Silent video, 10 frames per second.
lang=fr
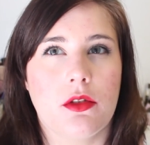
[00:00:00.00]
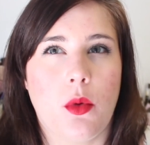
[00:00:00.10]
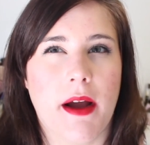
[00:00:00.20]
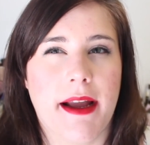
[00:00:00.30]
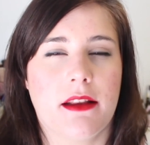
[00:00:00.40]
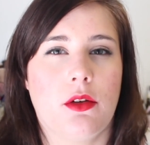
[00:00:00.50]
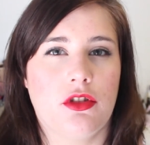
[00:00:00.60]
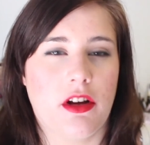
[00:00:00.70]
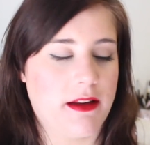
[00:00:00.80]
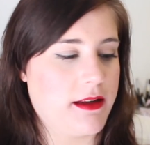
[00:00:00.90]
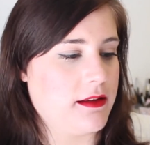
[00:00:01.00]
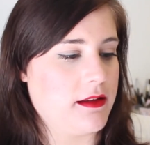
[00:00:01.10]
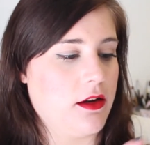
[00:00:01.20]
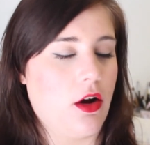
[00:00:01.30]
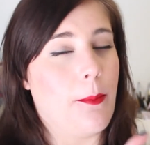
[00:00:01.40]
3-4 hum, ans, j'avais
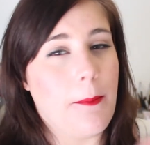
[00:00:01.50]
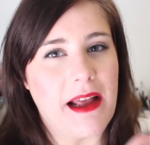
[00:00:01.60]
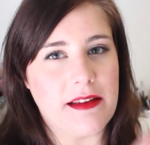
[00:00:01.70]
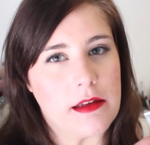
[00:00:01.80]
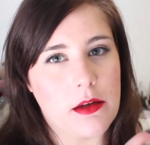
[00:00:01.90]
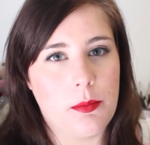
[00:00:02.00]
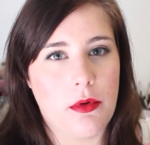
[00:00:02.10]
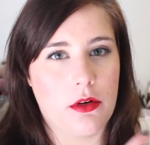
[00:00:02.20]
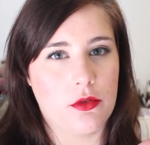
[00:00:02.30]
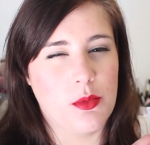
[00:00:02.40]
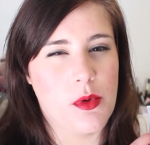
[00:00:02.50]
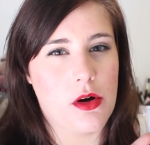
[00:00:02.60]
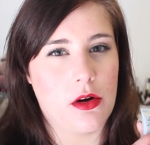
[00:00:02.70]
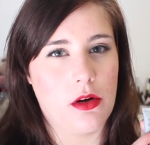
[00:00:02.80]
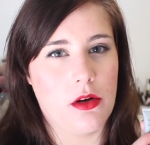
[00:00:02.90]
testé leur masque Porno
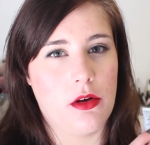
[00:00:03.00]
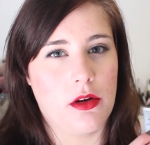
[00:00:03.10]
Mort,